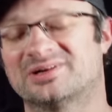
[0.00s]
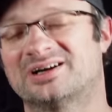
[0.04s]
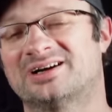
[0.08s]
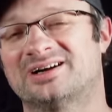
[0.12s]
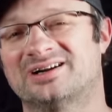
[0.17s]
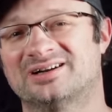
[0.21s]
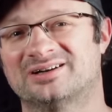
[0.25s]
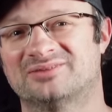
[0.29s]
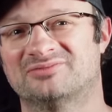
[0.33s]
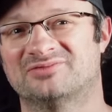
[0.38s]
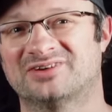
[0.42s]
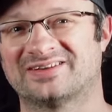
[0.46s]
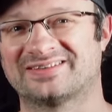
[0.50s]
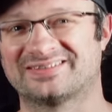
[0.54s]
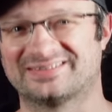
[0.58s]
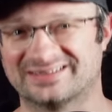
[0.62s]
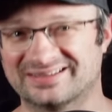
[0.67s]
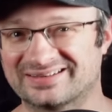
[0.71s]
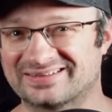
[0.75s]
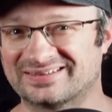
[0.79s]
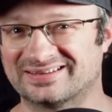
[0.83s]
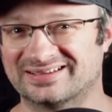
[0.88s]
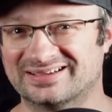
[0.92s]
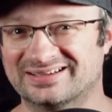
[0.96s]
mal, was
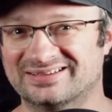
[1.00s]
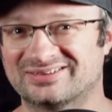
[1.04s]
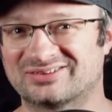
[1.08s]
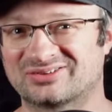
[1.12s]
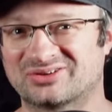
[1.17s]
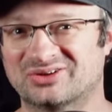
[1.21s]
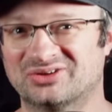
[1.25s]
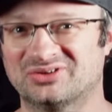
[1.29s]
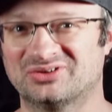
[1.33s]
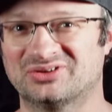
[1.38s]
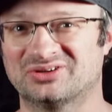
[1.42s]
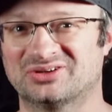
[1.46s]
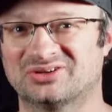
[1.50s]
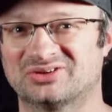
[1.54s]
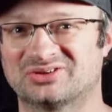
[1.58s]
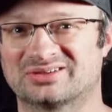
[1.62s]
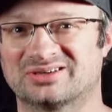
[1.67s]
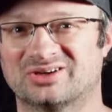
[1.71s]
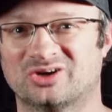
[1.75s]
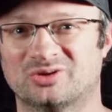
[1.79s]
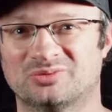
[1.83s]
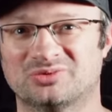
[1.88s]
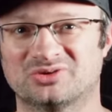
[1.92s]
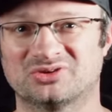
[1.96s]
das heißt, könnt ihr euch,
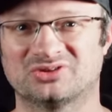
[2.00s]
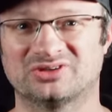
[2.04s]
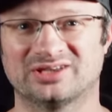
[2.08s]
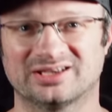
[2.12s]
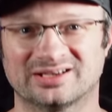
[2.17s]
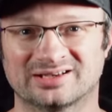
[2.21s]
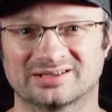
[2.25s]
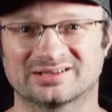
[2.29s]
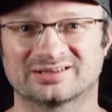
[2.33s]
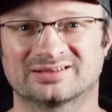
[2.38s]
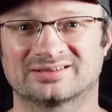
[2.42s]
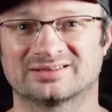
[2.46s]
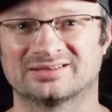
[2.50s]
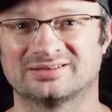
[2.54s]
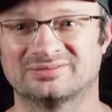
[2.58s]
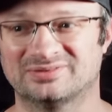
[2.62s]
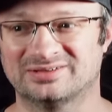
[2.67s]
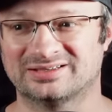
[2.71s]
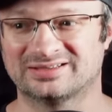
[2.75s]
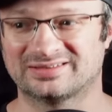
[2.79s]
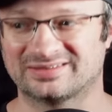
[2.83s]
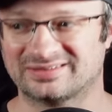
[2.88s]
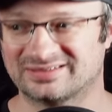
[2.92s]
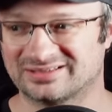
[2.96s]
glaube ich, denken. Ich
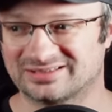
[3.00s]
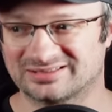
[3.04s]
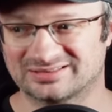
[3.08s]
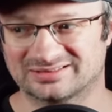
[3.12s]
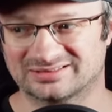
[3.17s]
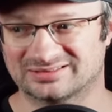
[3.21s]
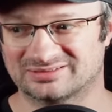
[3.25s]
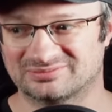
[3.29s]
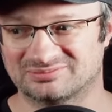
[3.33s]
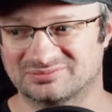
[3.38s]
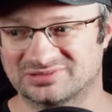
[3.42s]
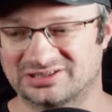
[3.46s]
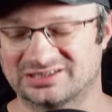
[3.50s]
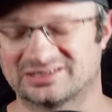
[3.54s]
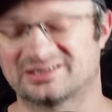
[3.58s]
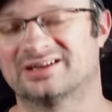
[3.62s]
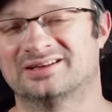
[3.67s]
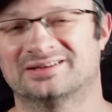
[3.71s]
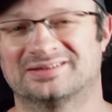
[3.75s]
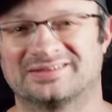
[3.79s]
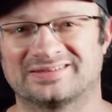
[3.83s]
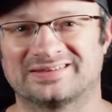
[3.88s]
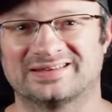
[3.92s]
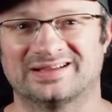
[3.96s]
will jetzt hier ähm, mal
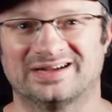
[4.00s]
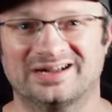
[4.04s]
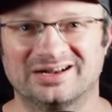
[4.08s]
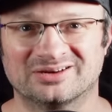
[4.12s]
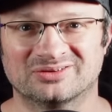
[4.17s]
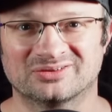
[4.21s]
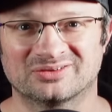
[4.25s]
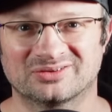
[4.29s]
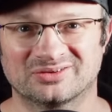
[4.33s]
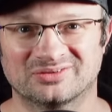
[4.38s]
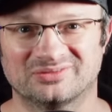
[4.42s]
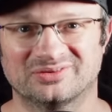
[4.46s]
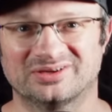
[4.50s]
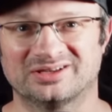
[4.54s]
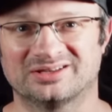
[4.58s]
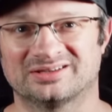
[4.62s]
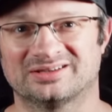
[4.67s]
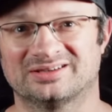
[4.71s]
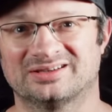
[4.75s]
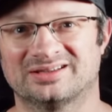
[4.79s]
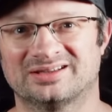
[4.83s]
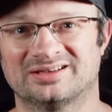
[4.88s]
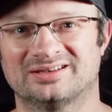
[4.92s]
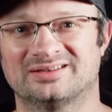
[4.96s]
keine Zahlen und so
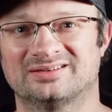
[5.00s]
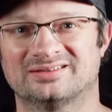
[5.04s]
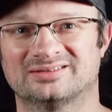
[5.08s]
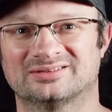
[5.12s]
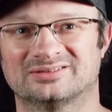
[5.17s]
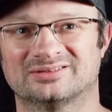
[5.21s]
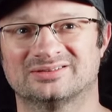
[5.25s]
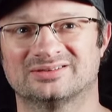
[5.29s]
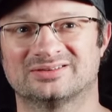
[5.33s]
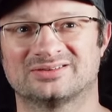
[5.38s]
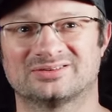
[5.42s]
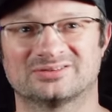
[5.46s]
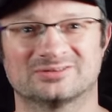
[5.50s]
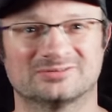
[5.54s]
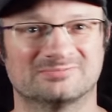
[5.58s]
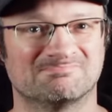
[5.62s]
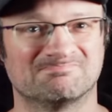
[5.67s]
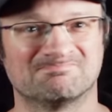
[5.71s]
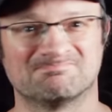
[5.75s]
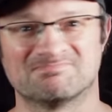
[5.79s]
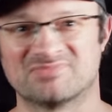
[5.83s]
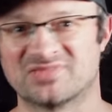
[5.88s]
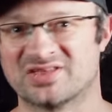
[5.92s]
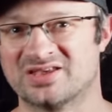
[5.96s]
weiter nennen. Und
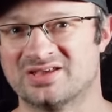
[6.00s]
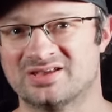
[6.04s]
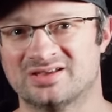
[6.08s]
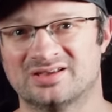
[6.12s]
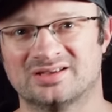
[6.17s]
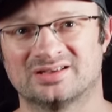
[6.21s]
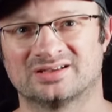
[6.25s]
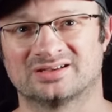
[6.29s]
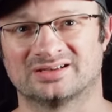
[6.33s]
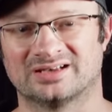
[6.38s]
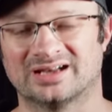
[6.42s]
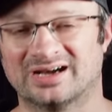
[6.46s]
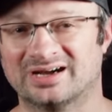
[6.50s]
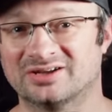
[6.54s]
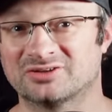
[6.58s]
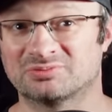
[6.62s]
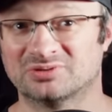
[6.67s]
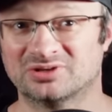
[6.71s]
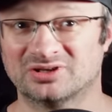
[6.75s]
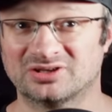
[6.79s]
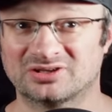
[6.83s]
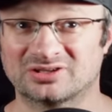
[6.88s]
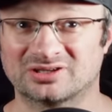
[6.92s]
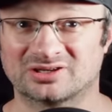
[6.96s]
ähm, klar, ich
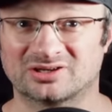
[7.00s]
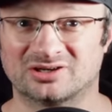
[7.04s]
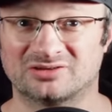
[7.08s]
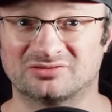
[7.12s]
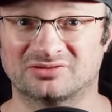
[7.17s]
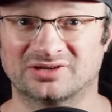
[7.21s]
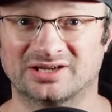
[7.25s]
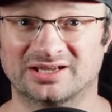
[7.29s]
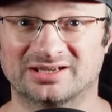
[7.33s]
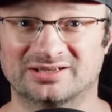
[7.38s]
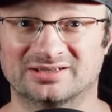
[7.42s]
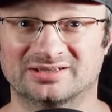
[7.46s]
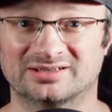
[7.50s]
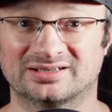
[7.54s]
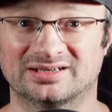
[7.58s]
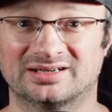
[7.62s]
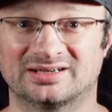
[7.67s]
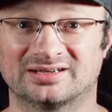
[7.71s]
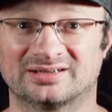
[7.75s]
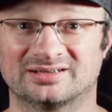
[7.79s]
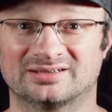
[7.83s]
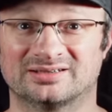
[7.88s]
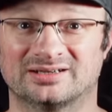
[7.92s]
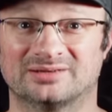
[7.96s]
bin nicht darauf
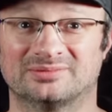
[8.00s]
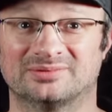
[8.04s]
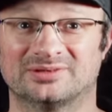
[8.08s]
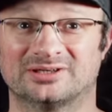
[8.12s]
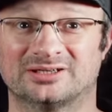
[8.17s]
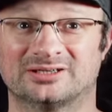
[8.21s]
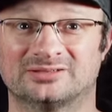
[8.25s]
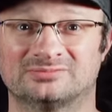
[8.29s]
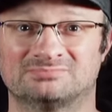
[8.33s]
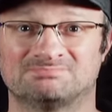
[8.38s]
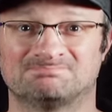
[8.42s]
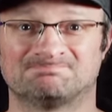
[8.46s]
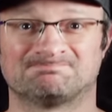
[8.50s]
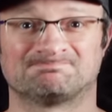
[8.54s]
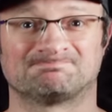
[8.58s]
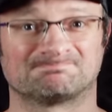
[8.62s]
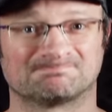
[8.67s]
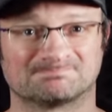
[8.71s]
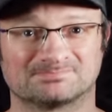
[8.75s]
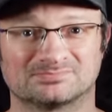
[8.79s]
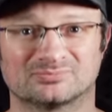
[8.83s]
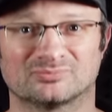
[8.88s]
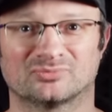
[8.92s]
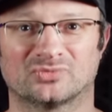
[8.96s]
eingegangen, aber
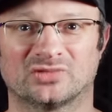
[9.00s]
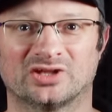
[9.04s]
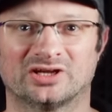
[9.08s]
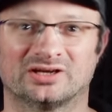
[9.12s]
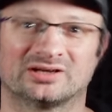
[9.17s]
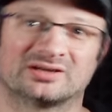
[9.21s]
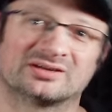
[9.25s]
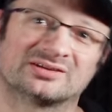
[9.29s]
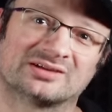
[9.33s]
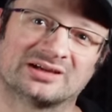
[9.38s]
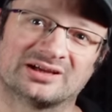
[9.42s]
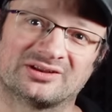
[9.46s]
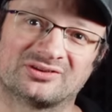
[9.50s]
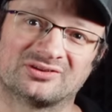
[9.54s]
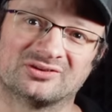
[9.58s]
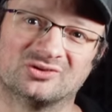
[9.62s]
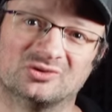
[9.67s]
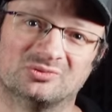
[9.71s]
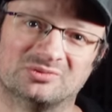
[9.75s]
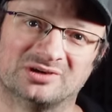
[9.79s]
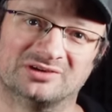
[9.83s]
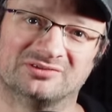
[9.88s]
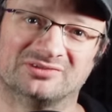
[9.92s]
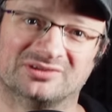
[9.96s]
ja, krasse
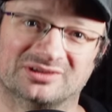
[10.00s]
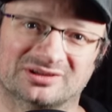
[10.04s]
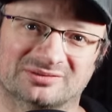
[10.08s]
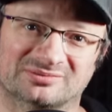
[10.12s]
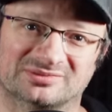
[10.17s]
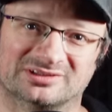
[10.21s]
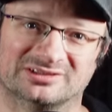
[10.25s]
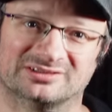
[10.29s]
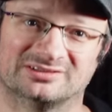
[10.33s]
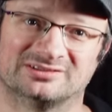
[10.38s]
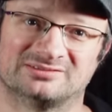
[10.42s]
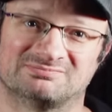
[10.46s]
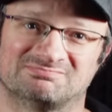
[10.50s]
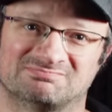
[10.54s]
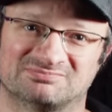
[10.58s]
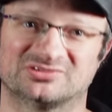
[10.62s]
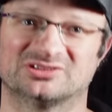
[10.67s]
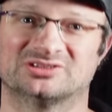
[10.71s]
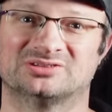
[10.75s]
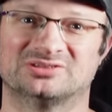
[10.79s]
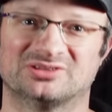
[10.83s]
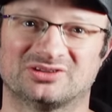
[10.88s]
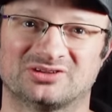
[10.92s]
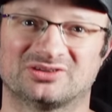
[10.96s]
Nummer wie immer, ne?
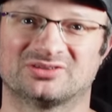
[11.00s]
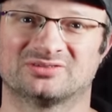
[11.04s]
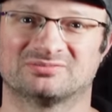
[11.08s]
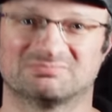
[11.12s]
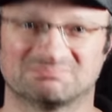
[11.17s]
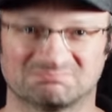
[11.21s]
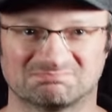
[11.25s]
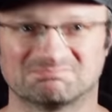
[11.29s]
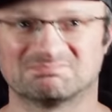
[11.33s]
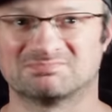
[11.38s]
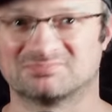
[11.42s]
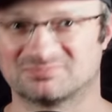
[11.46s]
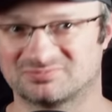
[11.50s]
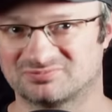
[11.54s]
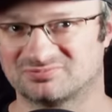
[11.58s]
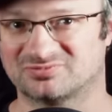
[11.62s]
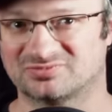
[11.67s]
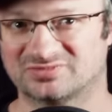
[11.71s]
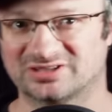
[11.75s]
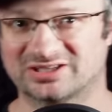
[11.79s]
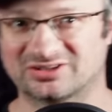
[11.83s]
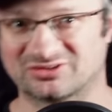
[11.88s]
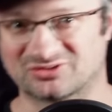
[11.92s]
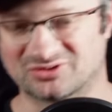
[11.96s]
Und
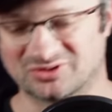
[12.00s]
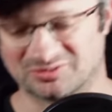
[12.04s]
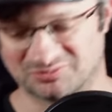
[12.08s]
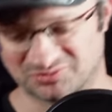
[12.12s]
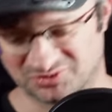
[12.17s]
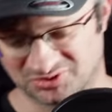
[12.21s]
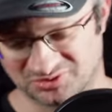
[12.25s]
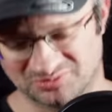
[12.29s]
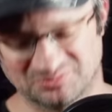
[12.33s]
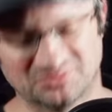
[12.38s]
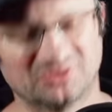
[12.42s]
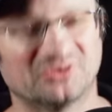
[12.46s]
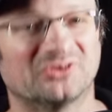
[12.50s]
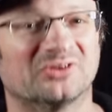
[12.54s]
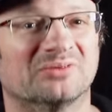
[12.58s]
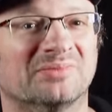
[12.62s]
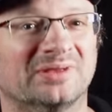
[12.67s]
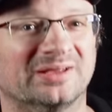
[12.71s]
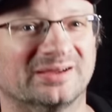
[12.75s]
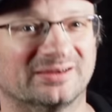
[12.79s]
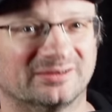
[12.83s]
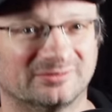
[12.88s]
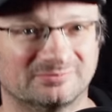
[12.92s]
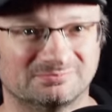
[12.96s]
jetzt kommt noch ein bisschen
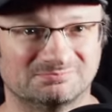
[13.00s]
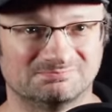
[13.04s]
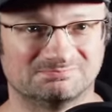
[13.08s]
mehr.